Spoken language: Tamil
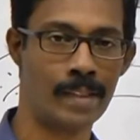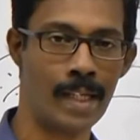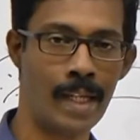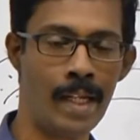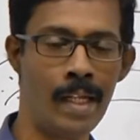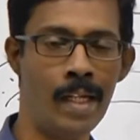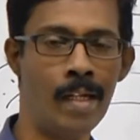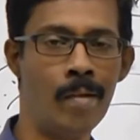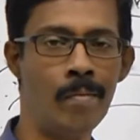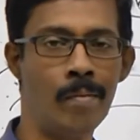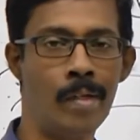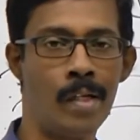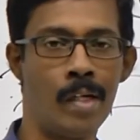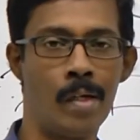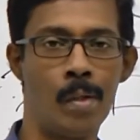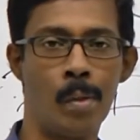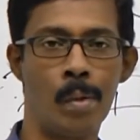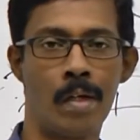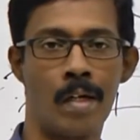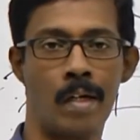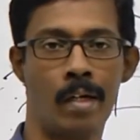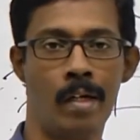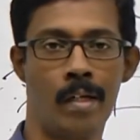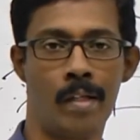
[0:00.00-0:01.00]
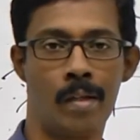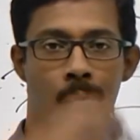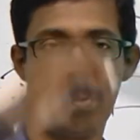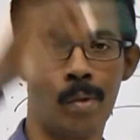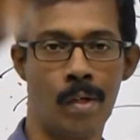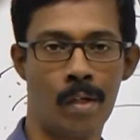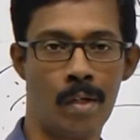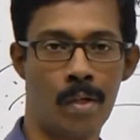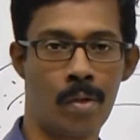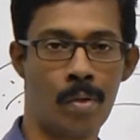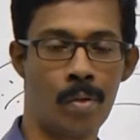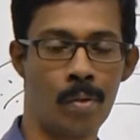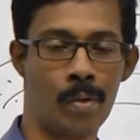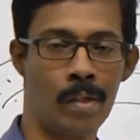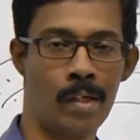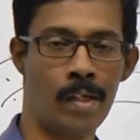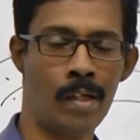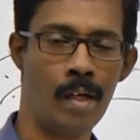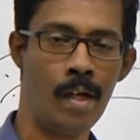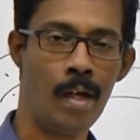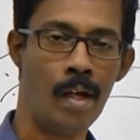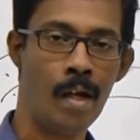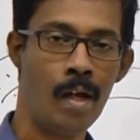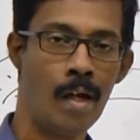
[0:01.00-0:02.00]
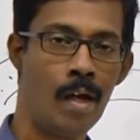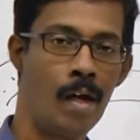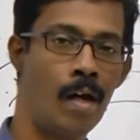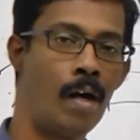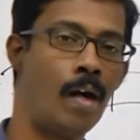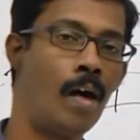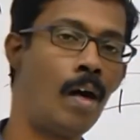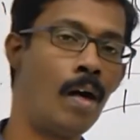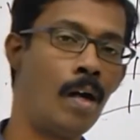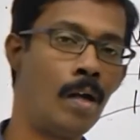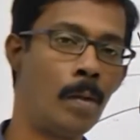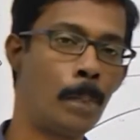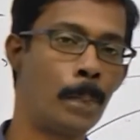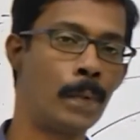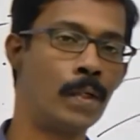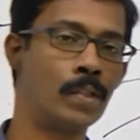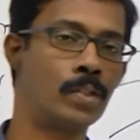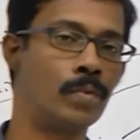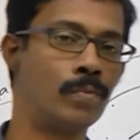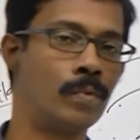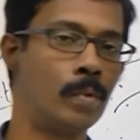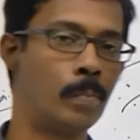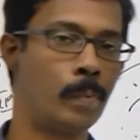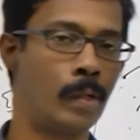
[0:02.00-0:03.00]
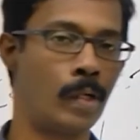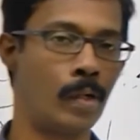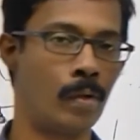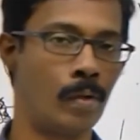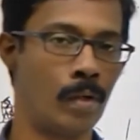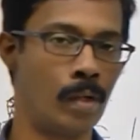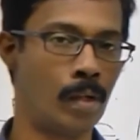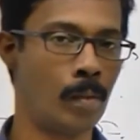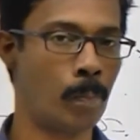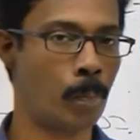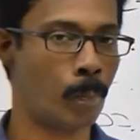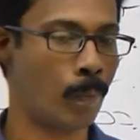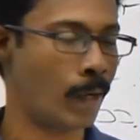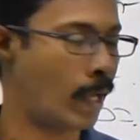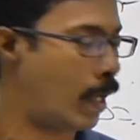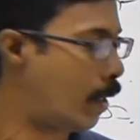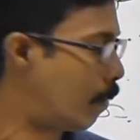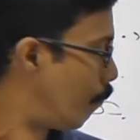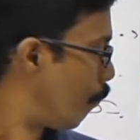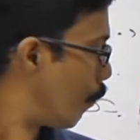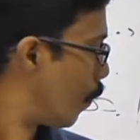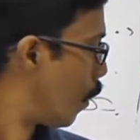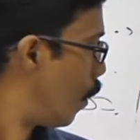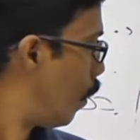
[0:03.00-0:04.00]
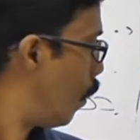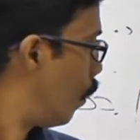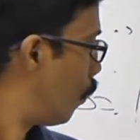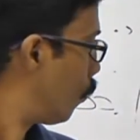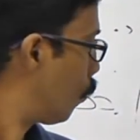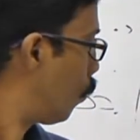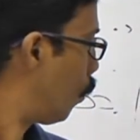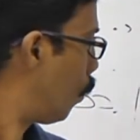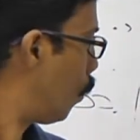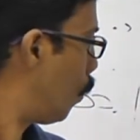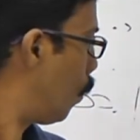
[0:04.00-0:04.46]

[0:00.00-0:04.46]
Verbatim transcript: சைலம் தேர் கண்டக்ட் த வாட்டர் டு த ஆல் பார்ட்ஸ் ஆஃப் த பர்டிகுலர் பிளான் ஸோ